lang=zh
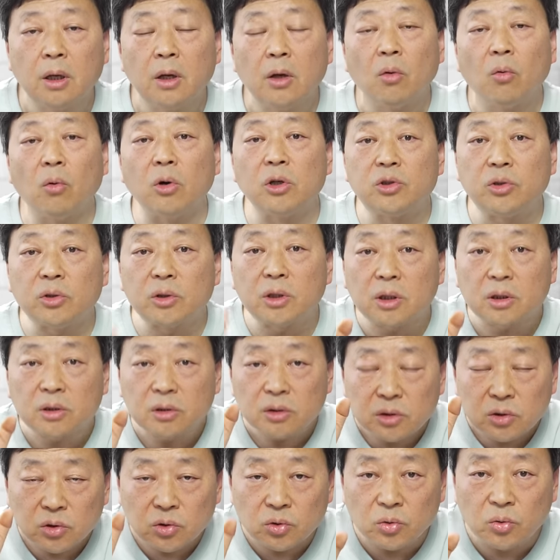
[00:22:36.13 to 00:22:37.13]
我觉得，
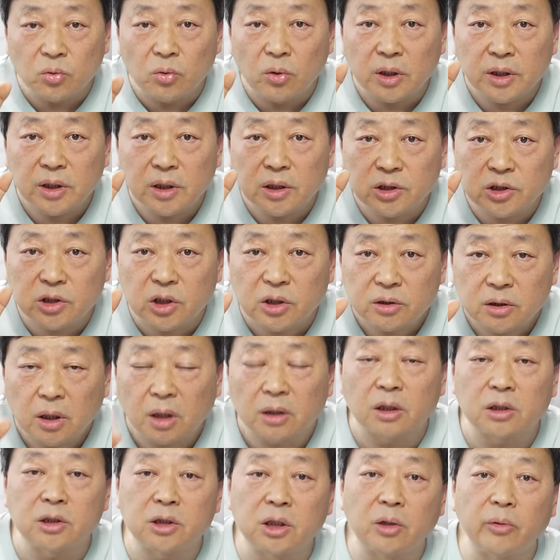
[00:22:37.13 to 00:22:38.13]
如果一个正常
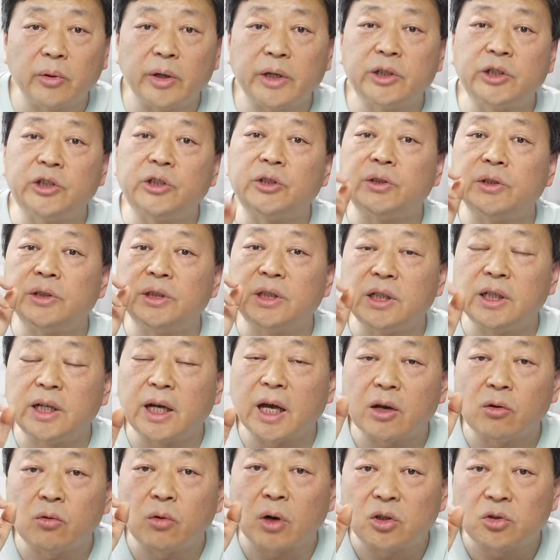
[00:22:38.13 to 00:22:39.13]
的社会只应
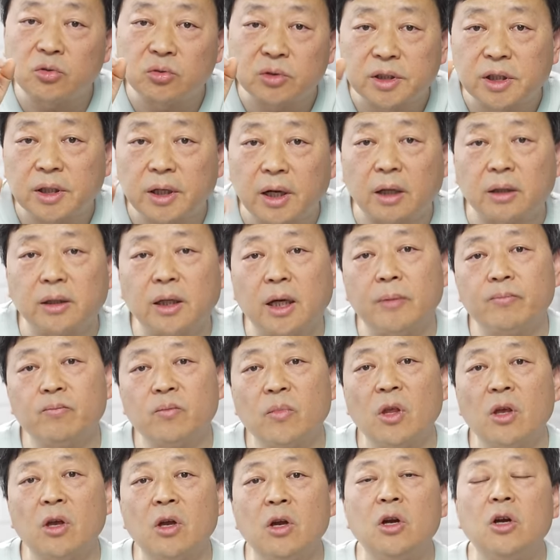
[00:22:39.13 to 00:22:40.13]
该关注这两点，
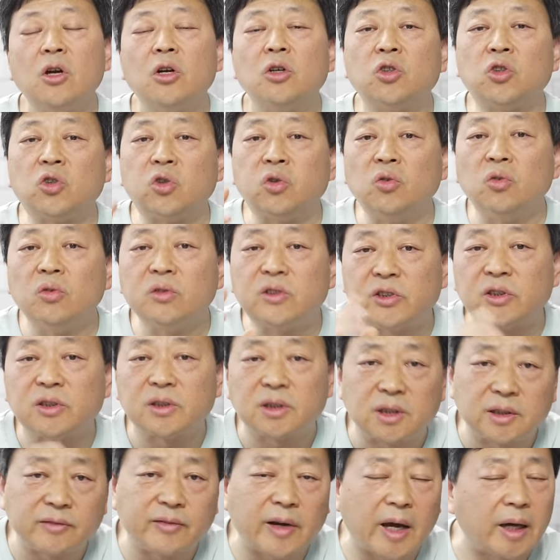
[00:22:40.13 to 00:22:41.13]
除此
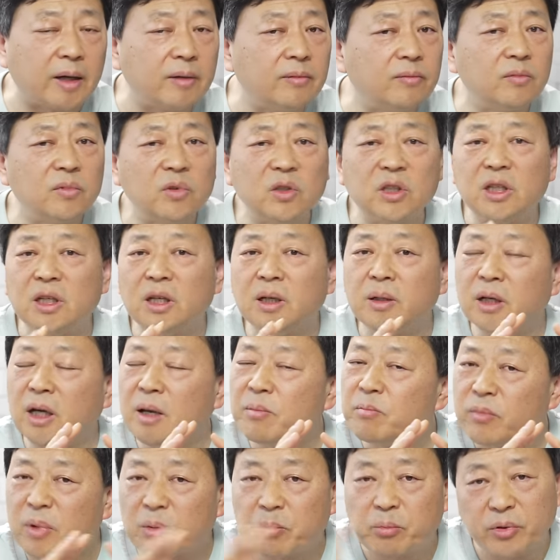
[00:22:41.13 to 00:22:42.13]
之外，你
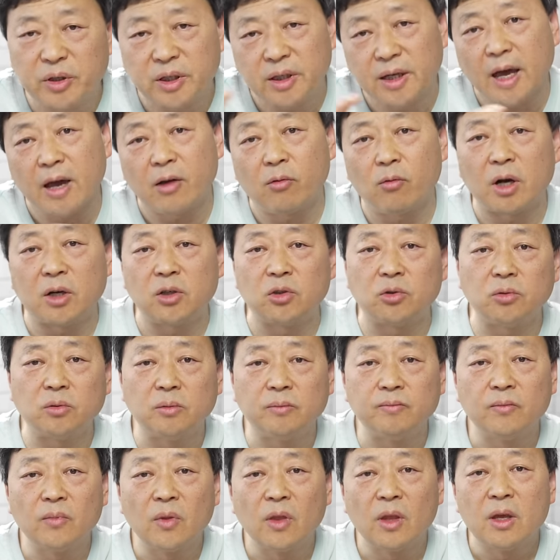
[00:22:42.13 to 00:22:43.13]
根本不应该关注。
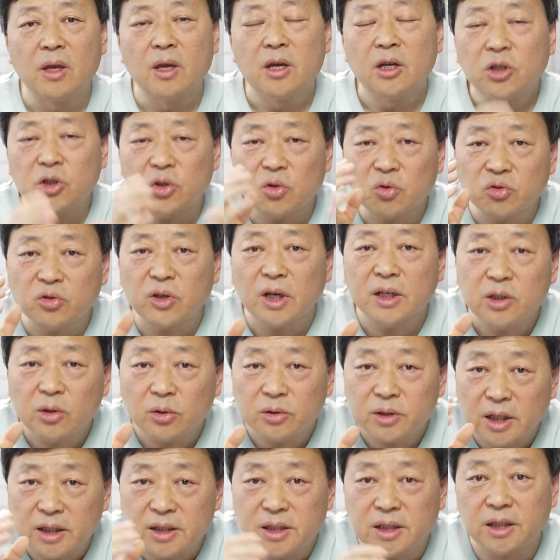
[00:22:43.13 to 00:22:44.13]
就算有
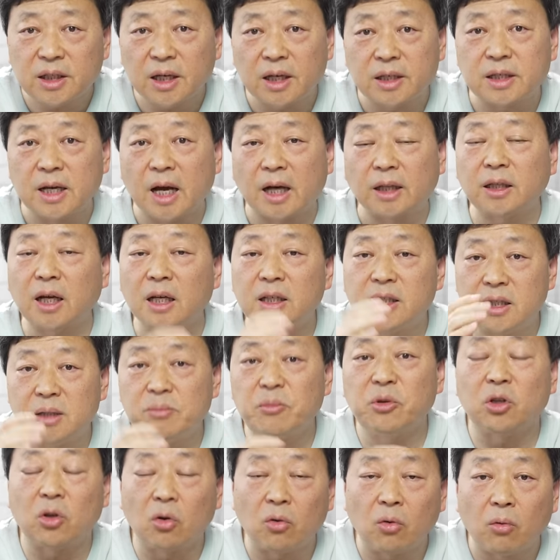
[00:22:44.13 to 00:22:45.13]
一些企业家他移
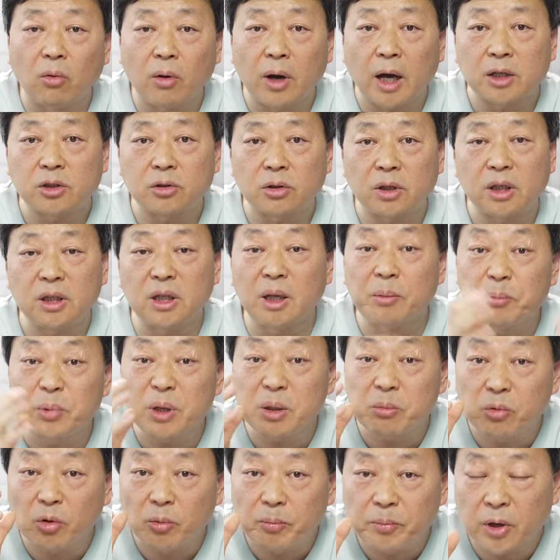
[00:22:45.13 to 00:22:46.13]
民到国外去了，也
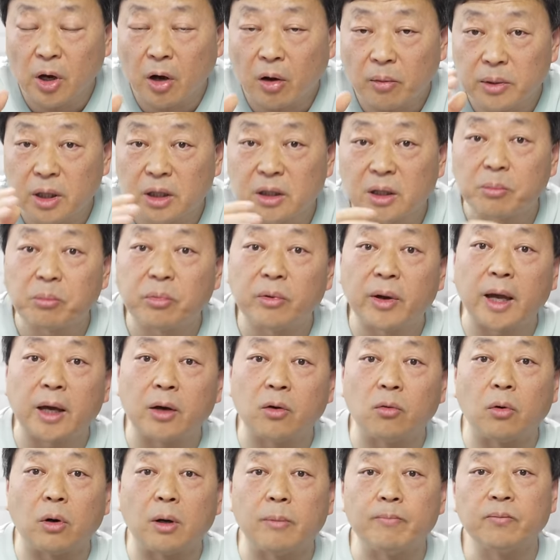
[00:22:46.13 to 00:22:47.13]
并不表明他不爱
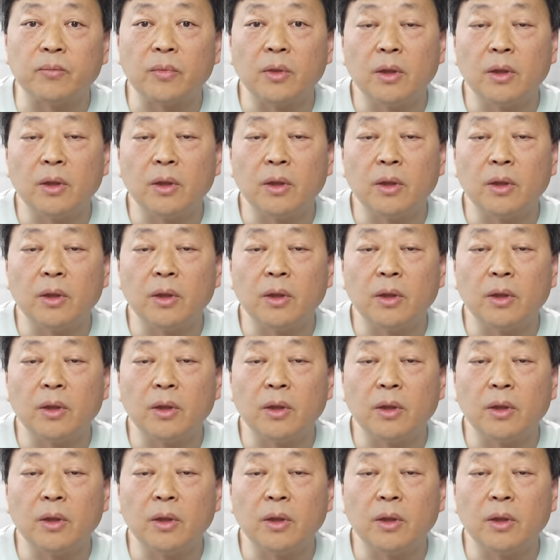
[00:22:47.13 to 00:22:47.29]
国。